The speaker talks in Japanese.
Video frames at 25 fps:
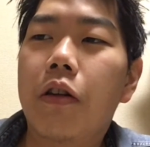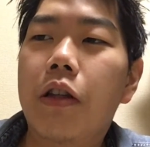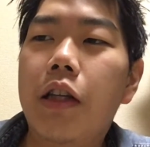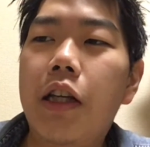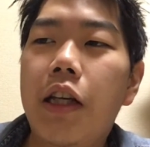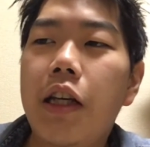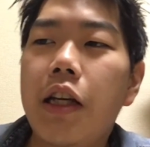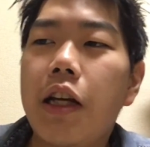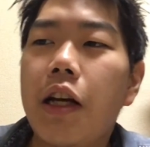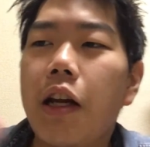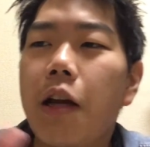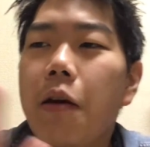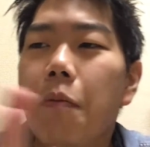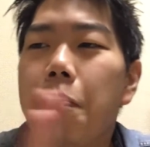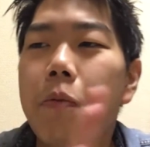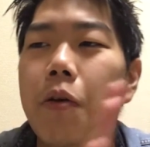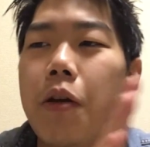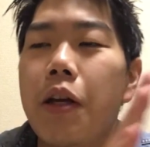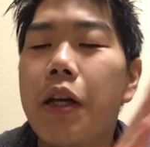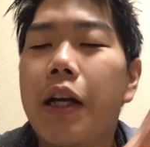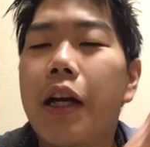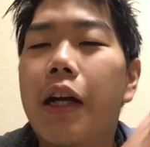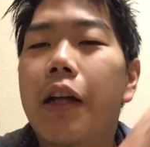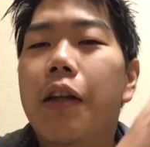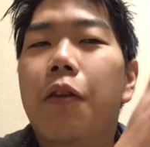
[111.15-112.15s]

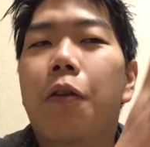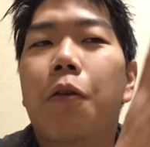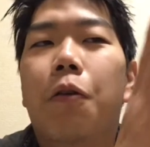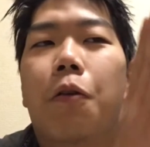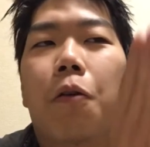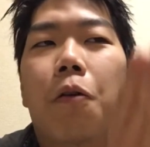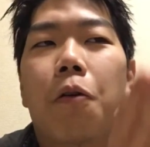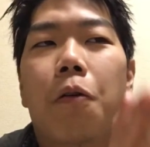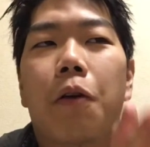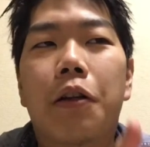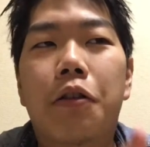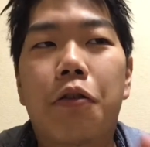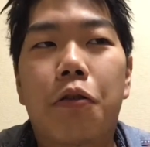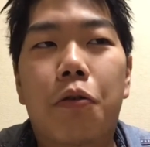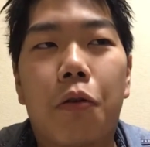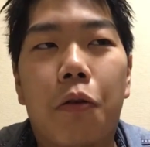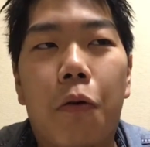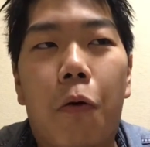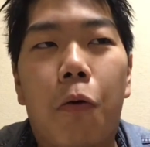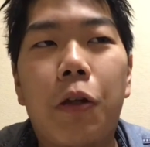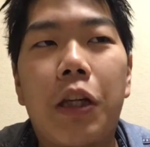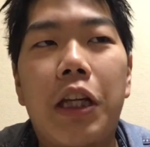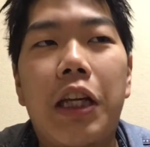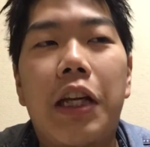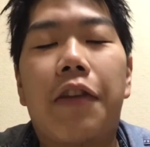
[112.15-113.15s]
ニーヤ・レプリカントの方は
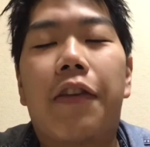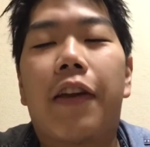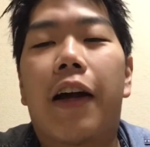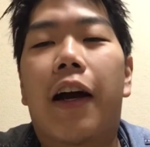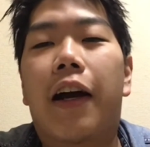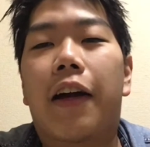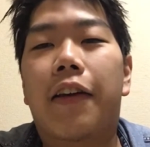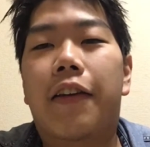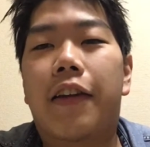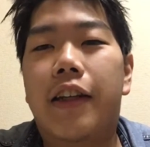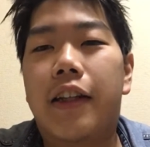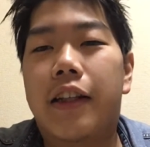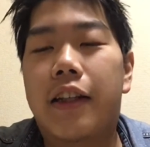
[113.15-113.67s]
ちょっとお兄さんが